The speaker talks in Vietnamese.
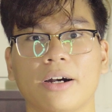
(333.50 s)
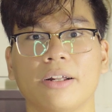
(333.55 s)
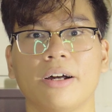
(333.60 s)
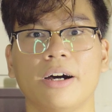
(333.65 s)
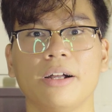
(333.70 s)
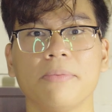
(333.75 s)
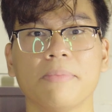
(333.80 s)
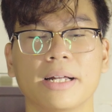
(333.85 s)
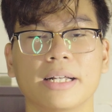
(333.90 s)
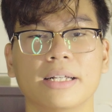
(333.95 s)
có
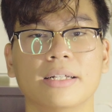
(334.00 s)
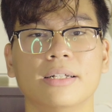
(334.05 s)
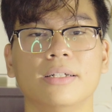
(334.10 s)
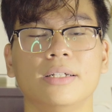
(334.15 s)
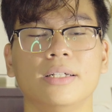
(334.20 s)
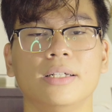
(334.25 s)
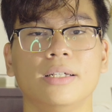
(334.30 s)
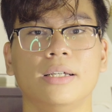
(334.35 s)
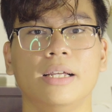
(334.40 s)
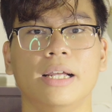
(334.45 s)
nói mình.
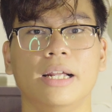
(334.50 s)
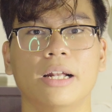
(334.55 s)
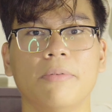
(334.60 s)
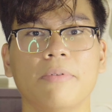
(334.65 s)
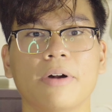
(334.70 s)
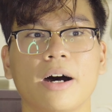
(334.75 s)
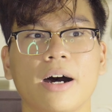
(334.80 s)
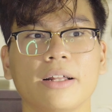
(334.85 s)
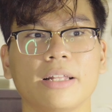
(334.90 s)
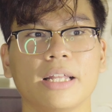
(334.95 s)
Thì
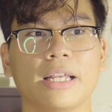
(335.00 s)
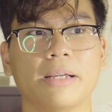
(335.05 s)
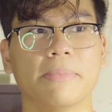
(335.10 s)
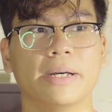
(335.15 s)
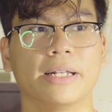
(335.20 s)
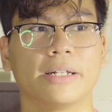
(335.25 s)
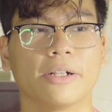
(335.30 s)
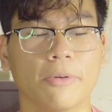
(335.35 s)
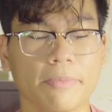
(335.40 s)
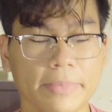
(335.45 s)
lúc đó thì
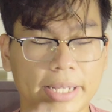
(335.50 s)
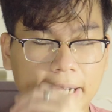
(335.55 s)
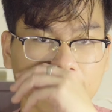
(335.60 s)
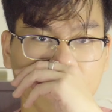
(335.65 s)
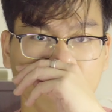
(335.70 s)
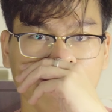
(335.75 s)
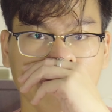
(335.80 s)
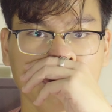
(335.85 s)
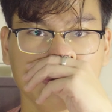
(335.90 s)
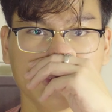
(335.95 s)
mình cũng
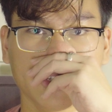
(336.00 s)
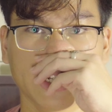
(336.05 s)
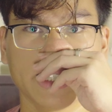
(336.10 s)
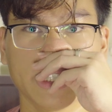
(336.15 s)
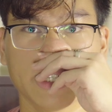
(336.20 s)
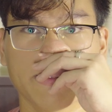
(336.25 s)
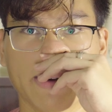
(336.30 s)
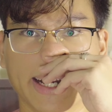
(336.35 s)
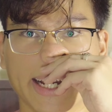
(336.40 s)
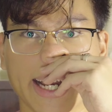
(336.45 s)
nhắn
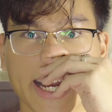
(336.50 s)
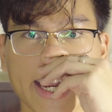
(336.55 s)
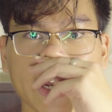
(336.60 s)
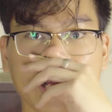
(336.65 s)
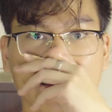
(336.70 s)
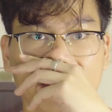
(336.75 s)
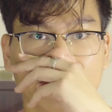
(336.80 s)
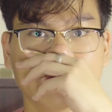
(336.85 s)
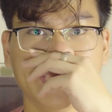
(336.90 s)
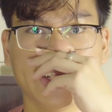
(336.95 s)
tin cho bạn ấy
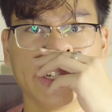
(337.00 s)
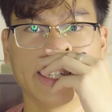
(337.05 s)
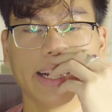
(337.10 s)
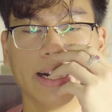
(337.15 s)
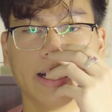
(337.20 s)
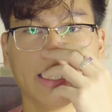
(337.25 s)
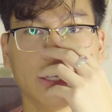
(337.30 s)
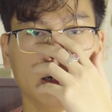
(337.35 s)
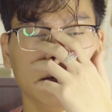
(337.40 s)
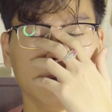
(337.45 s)
là việc
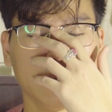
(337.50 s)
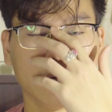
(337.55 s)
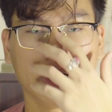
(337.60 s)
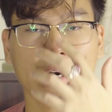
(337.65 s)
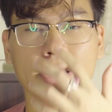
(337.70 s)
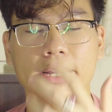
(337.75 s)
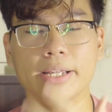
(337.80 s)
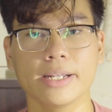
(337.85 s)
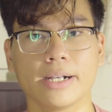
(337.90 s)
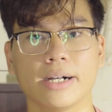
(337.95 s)
là
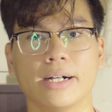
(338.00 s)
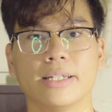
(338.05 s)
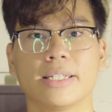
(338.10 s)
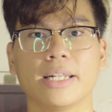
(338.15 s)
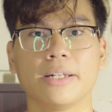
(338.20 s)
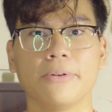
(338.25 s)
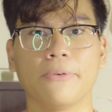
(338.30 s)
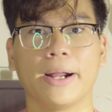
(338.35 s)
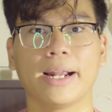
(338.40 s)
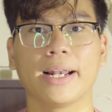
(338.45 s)
hỏi
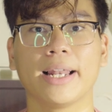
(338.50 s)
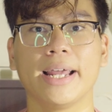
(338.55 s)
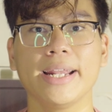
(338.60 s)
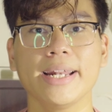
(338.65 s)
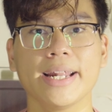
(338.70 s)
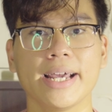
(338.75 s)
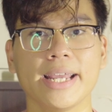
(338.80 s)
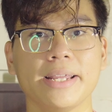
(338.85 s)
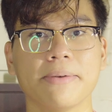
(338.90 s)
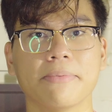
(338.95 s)
xin quản
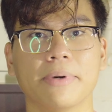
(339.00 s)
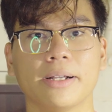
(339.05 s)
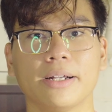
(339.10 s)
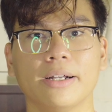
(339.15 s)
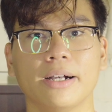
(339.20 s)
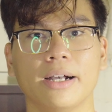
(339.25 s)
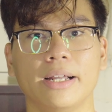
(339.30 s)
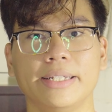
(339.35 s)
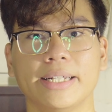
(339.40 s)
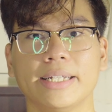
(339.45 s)
lý đi, mình
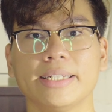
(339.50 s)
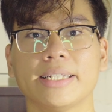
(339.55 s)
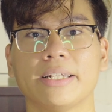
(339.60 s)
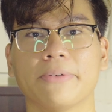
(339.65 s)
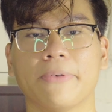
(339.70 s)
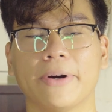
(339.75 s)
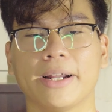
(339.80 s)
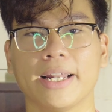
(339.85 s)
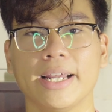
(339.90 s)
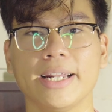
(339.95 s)
có thể nhắn
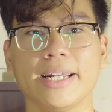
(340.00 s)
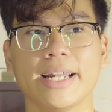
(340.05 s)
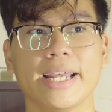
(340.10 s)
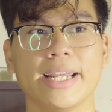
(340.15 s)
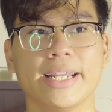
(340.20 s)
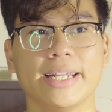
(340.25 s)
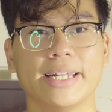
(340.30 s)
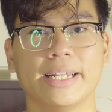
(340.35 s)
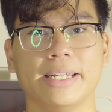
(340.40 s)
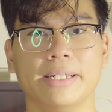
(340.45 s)
tin quản lý
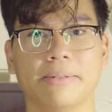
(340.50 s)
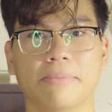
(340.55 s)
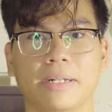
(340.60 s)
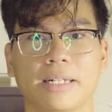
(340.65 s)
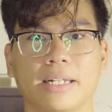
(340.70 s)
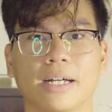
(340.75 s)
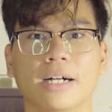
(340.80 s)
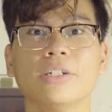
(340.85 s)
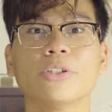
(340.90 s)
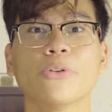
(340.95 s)
đi, thì
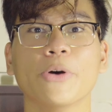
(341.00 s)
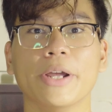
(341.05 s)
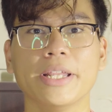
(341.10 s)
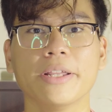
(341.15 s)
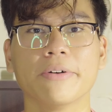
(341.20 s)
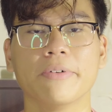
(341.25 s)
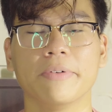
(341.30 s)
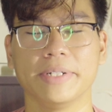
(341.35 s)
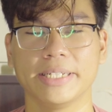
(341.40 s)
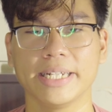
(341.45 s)
mình ứng
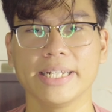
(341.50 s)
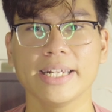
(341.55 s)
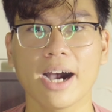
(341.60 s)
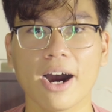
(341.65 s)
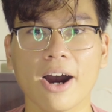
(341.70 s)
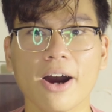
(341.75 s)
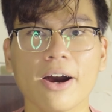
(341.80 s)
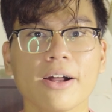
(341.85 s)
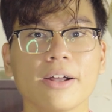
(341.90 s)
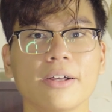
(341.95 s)
tuyển vào vị trí
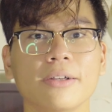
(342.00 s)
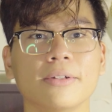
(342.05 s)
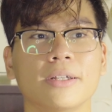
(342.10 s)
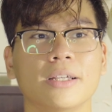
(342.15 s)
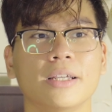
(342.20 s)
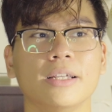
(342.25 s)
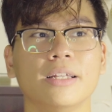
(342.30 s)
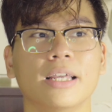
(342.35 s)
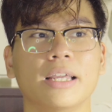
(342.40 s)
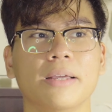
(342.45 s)
đó.
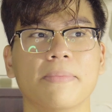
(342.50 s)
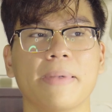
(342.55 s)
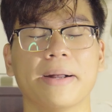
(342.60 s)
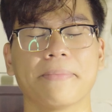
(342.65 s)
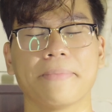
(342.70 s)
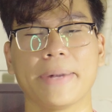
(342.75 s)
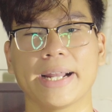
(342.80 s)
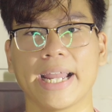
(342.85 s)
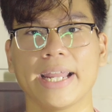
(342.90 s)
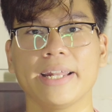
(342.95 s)
Thì
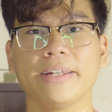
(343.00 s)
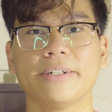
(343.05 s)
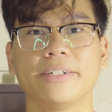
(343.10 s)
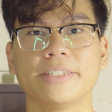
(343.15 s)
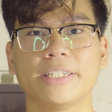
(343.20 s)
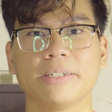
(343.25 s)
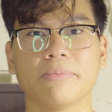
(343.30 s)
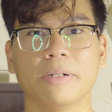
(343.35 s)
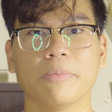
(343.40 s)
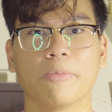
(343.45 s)
bạn ấy
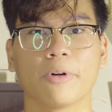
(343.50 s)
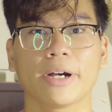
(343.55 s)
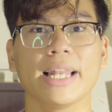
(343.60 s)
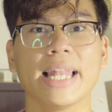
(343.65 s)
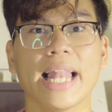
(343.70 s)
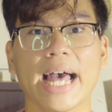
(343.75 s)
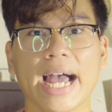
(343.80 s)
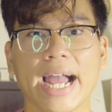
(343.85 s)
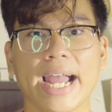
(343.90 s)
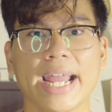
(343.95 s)
đưa cho mình một
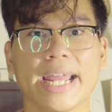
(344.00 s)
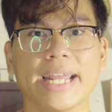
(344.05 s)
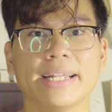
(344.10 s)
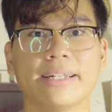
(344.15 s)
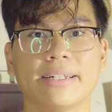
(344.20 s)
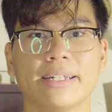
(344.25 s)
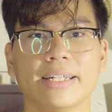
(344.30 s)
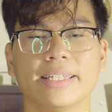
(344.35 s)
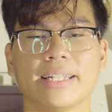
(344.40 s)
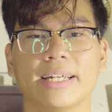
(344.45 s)
cái
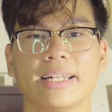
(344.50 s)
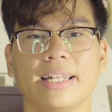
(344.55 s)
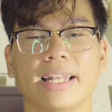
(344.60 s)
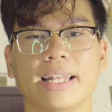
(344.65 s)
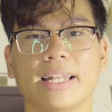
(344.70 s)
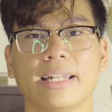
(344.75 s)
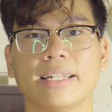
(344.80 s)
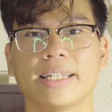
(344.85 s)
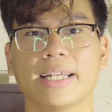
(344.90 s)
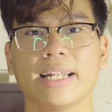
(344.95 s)
like, cái
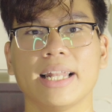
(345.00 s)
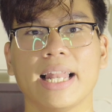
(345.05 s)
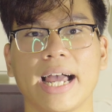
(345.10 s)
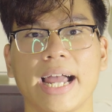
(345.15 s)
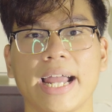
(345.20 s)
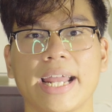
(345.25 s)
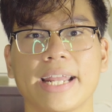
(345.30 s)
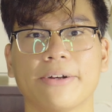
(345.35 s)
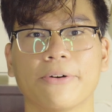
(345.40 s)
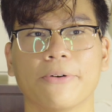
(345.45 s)
tên, cái
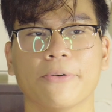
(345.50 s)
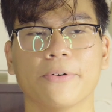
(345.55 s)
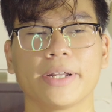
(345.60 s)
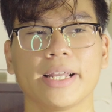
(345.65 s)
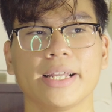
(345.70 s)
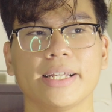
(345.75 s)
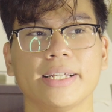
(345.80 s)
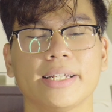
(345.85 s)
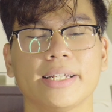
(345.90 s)
like của